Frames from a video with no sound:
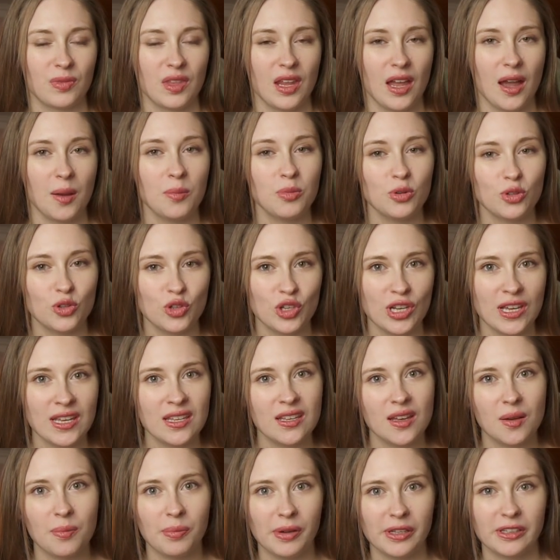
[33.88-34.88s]

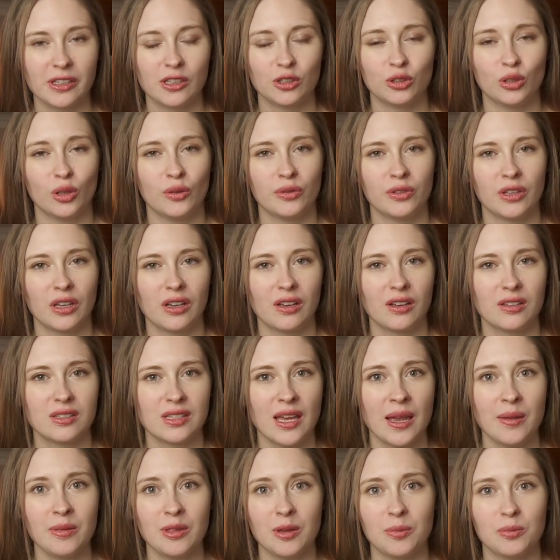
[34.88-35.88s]
обучения, подготовки к
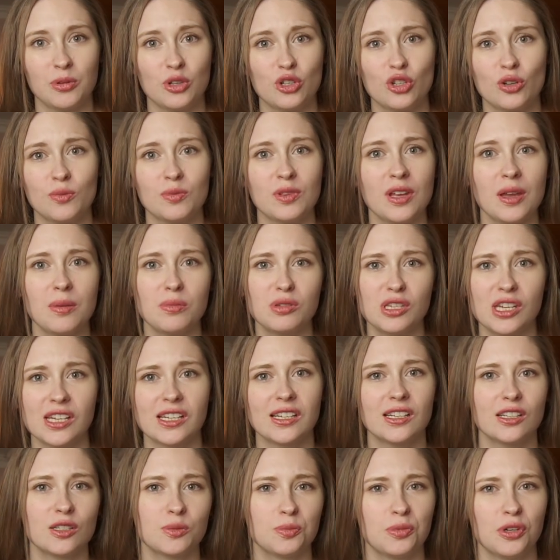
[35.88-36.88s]
экзаменам, причем не
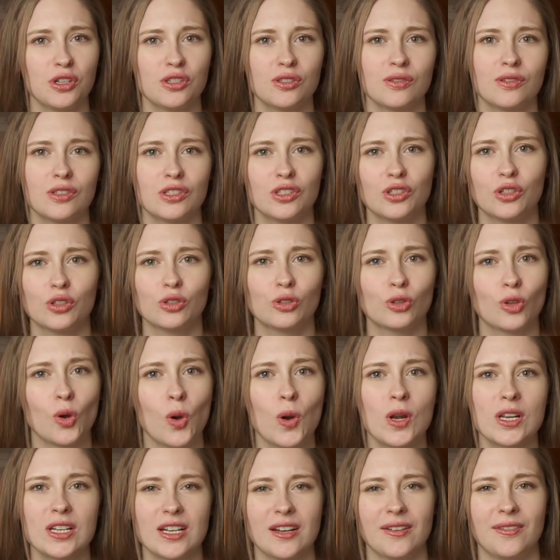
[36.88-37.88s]
обязательно использовать ее
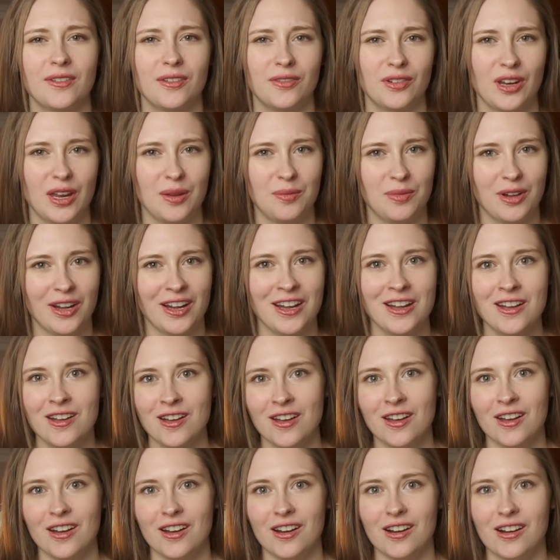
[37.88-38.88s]
только во время
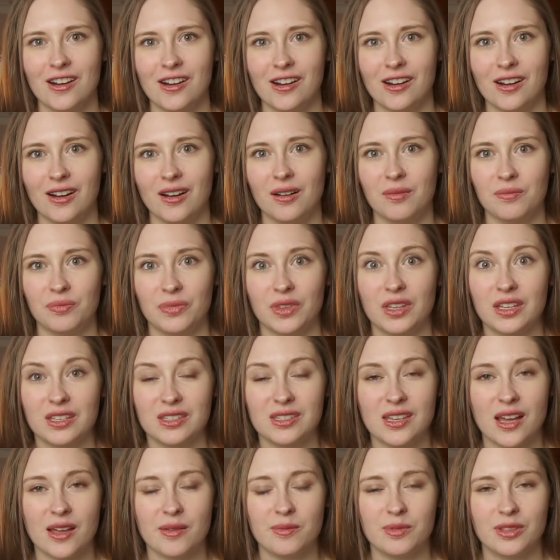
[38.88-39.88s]
Э,
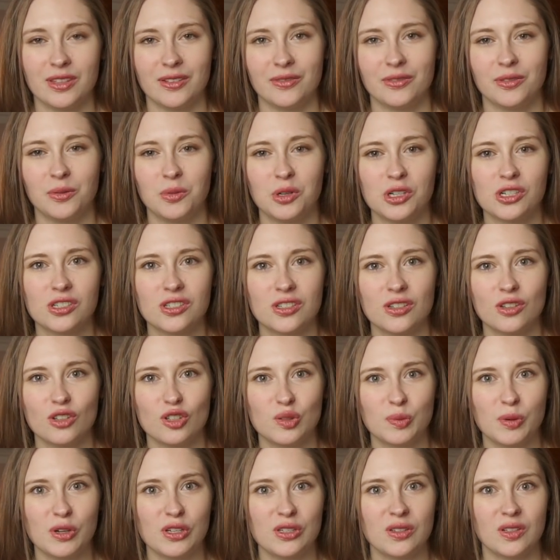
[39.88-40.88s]
экзамена. Вы можете ее
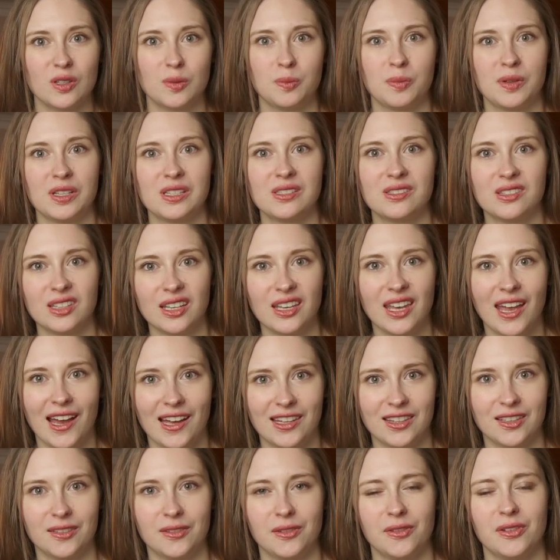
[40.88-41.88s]
использовать
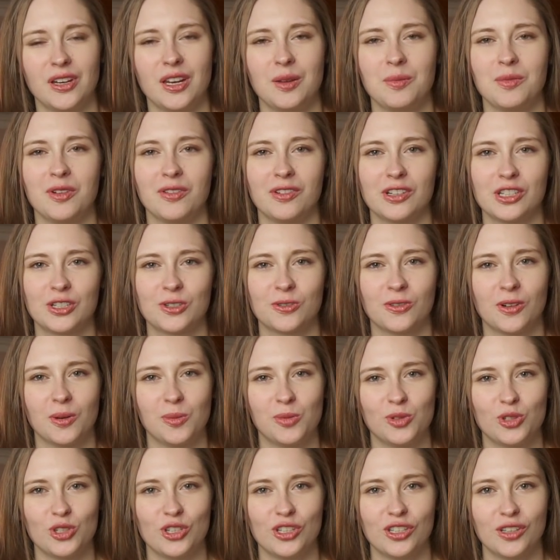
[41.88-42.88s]
постоянно во время вашего
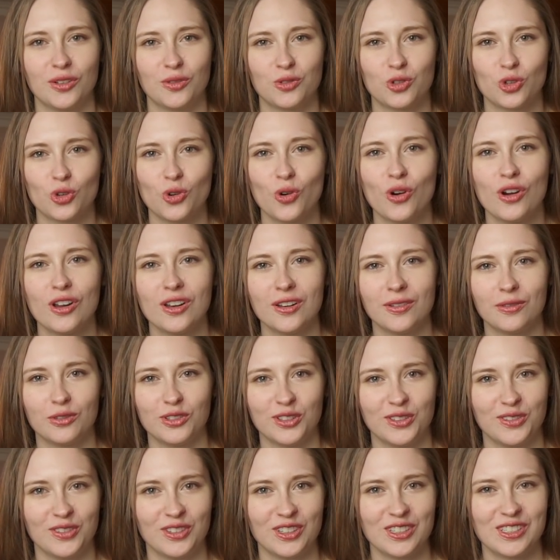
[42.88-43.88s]
обучения в школе, в
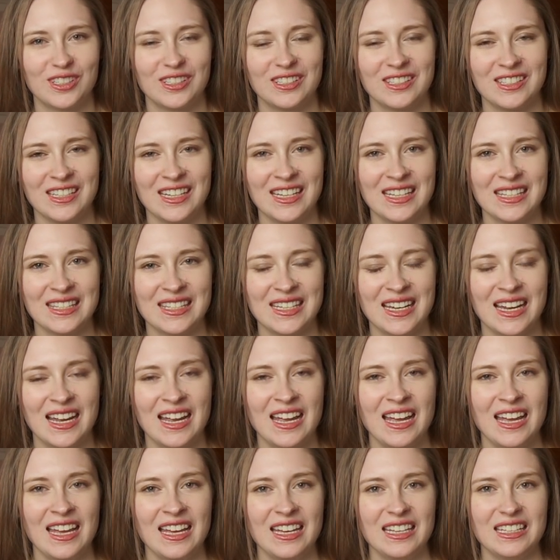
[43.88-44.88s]
университете.
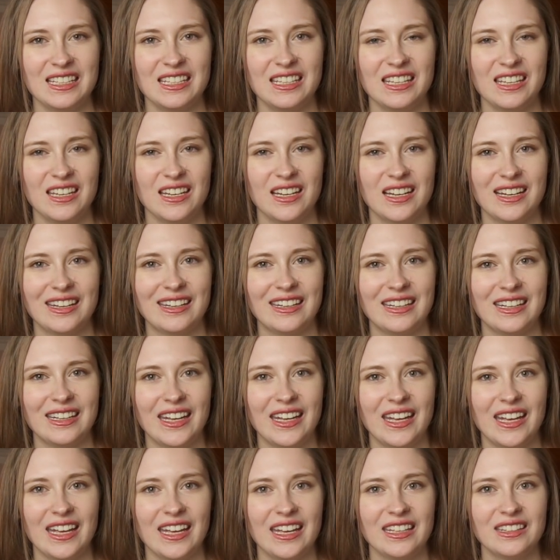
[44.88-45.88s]
И
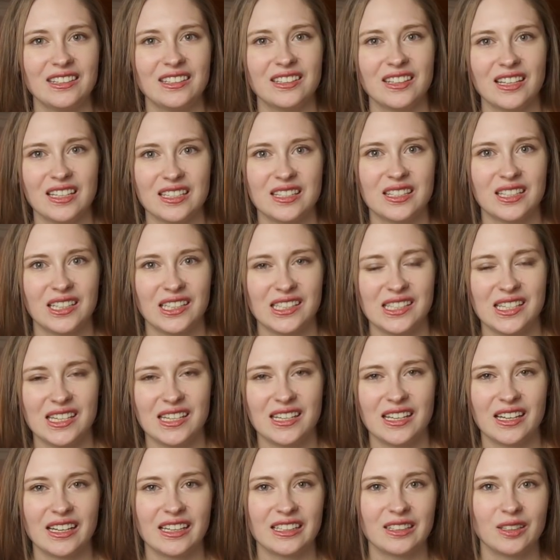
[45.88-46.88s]
это та
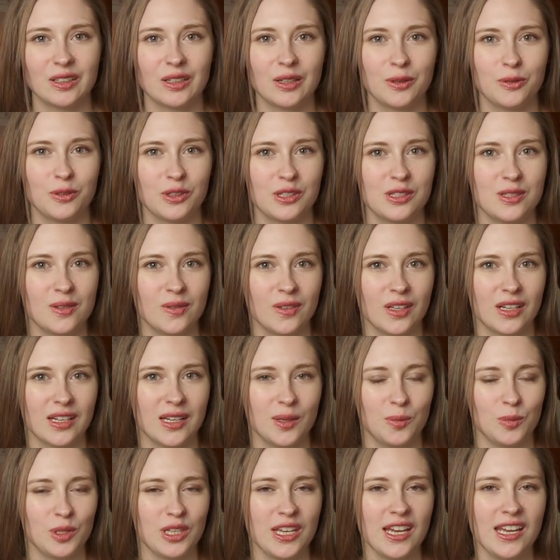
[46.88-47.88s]
стратегия, которая эффективна
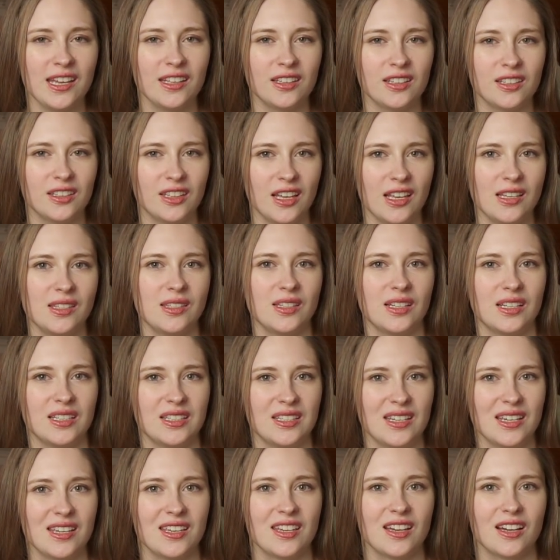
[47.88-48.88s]
для меня, это та
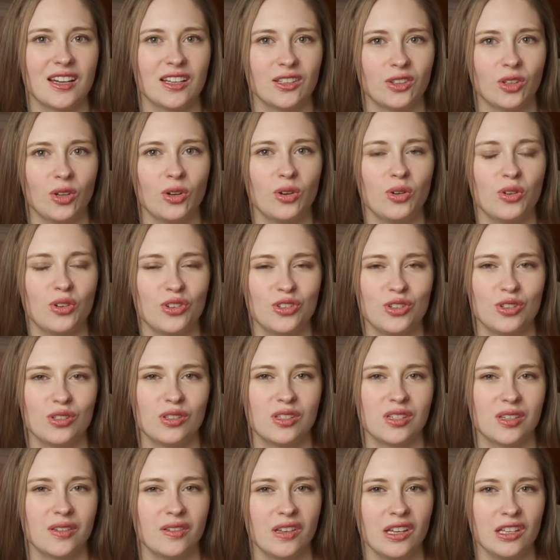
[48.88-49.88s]
стратегия, которую
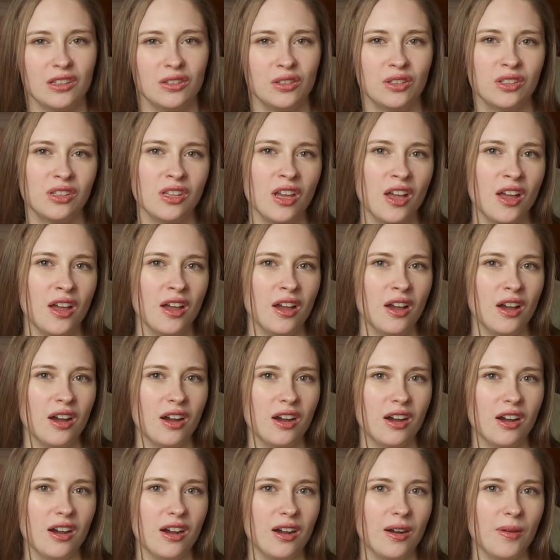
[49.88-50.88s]
очень советуют
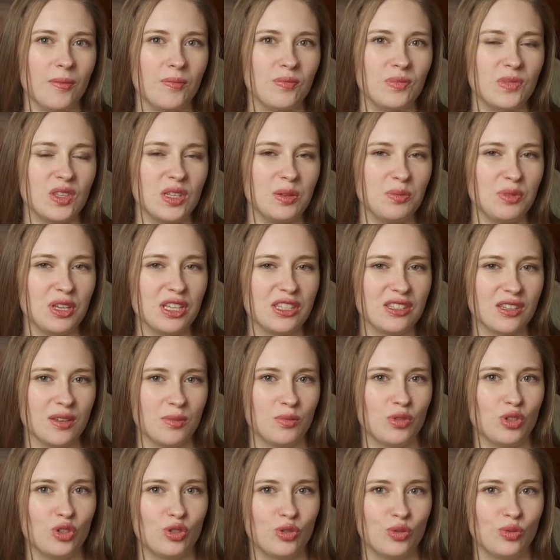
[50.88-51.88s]
э,
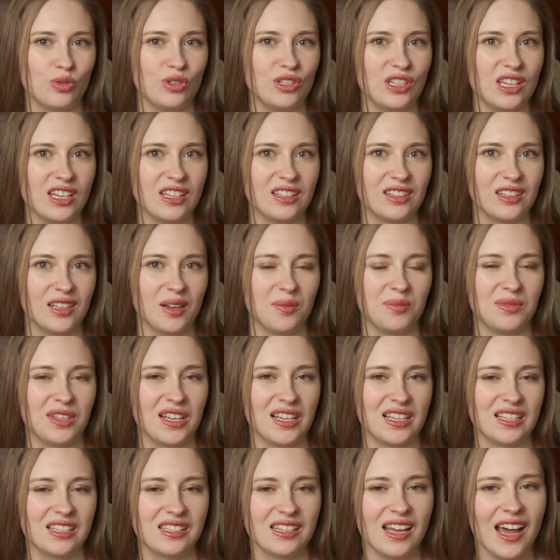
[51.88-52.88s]
немецким студентам
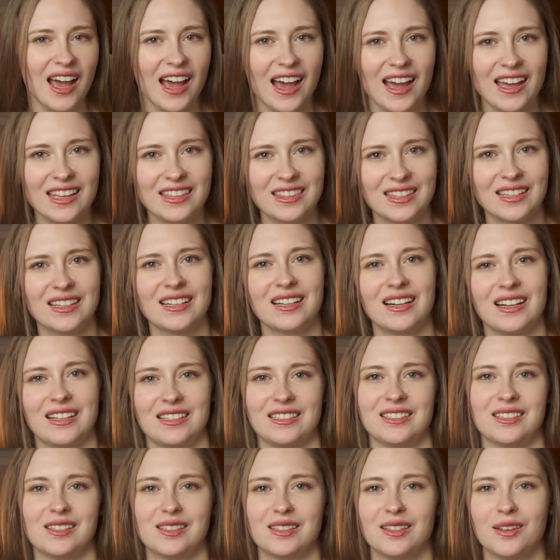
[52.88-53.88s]
на сайтах,
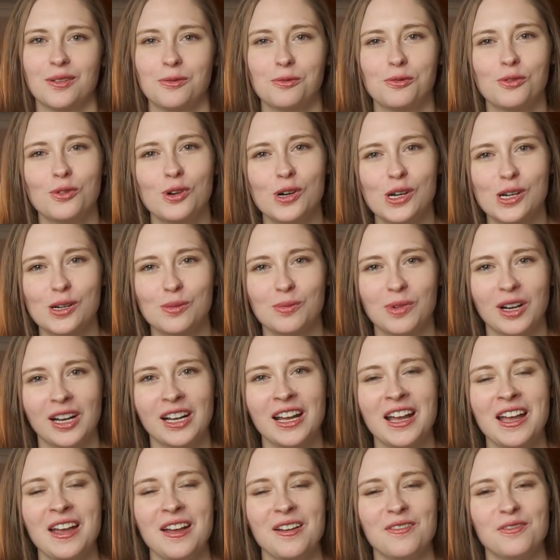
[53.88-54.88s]
разных на
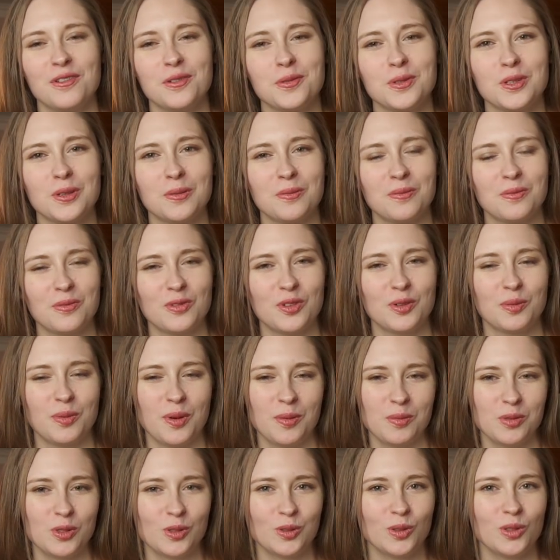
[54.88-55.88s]
форумах. В общем, в
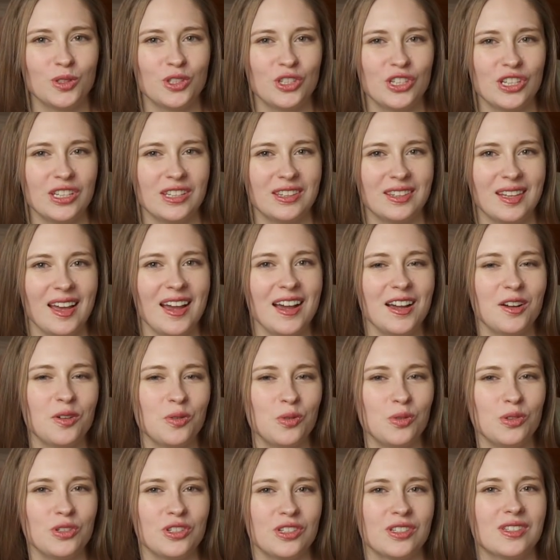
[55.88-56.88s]
любом случае, так
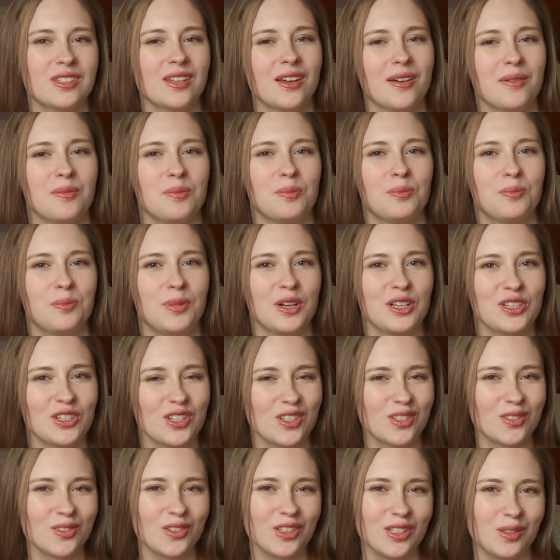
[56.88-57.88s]
учатся
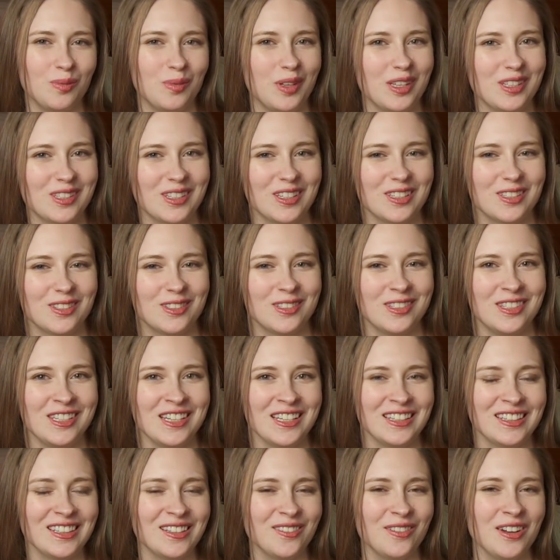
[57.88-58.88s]
большинство немецких
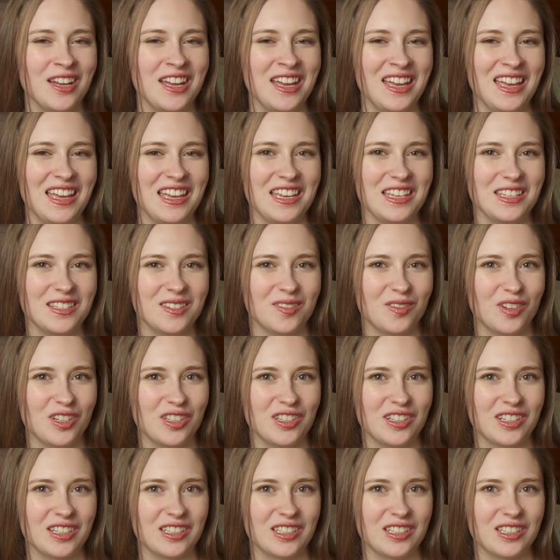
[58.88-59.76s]
студентов. И сегодня